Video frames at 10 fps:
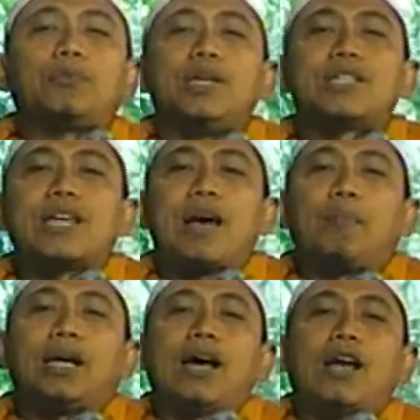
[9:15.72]
bisa
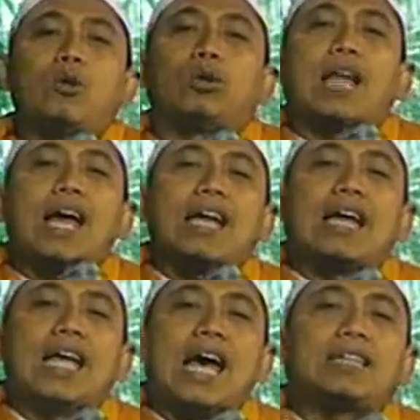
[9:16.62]
menaruh tanah
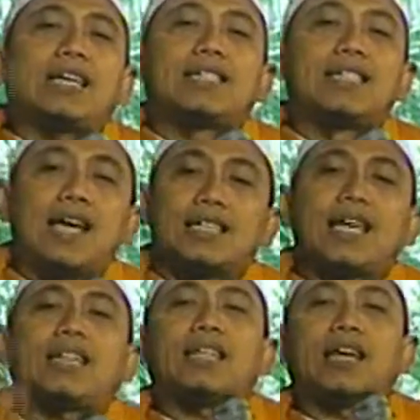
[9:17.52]
di atas
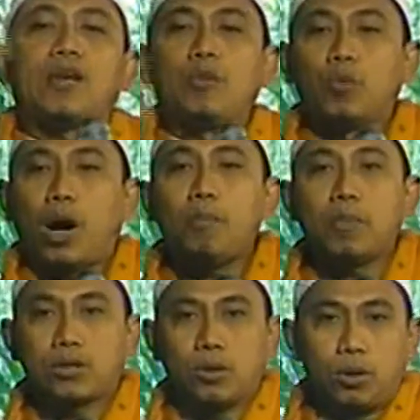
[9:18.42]
jasadnya Nabi
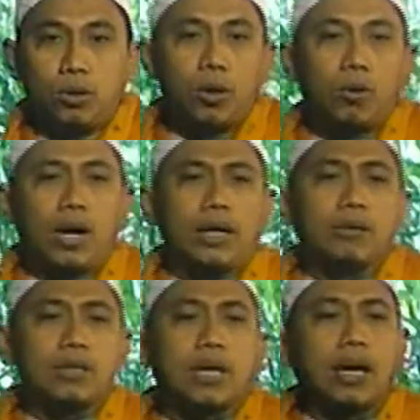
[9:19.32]
Muhammad sallallahu alaihi
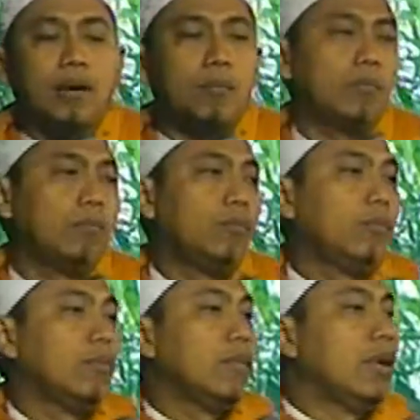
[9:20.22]
wasallam
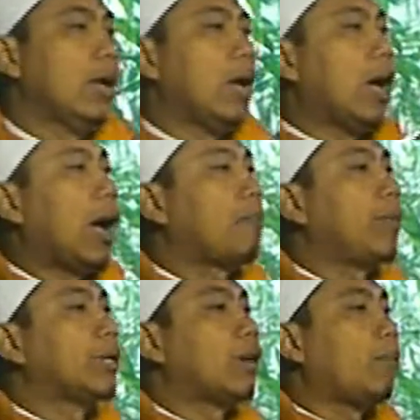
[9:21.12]

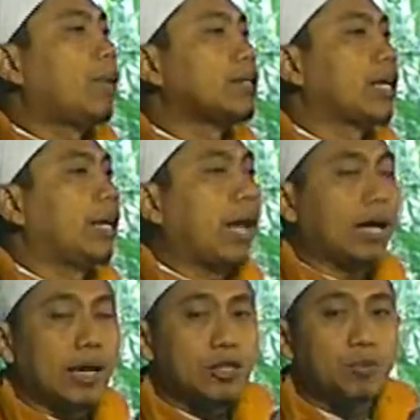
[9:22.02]
apa jawaban Sayyidina
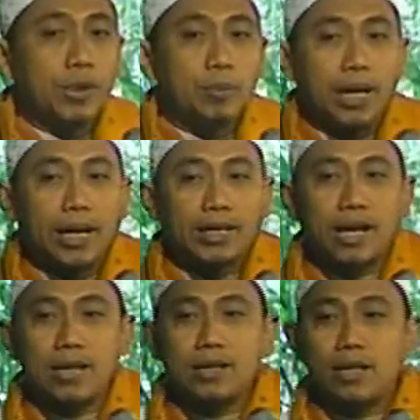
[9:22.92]
Anas bin Malik
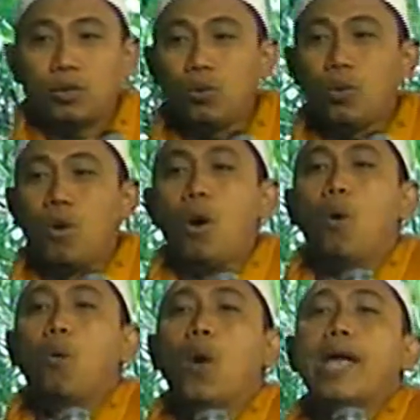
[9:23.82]
saat itu
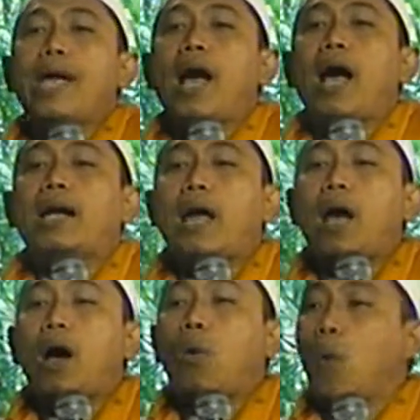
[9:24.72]

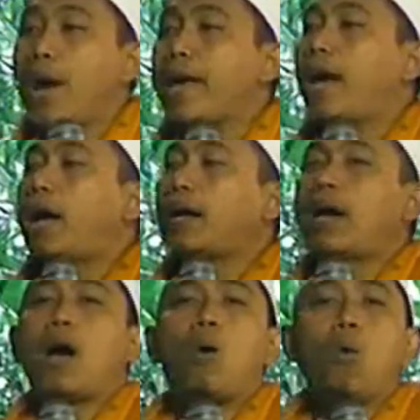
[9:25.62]
waihana
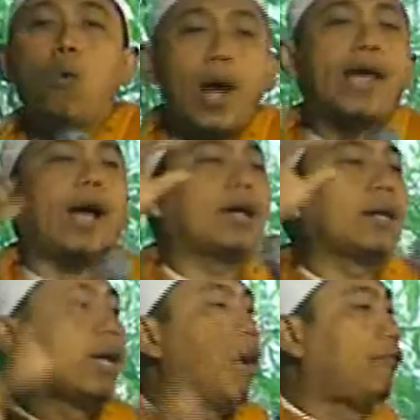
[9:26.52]
waihana
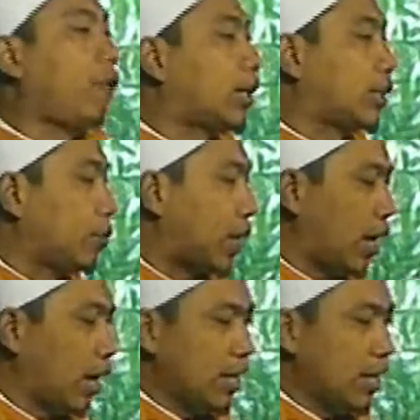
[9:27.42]
waihana ya Fatimah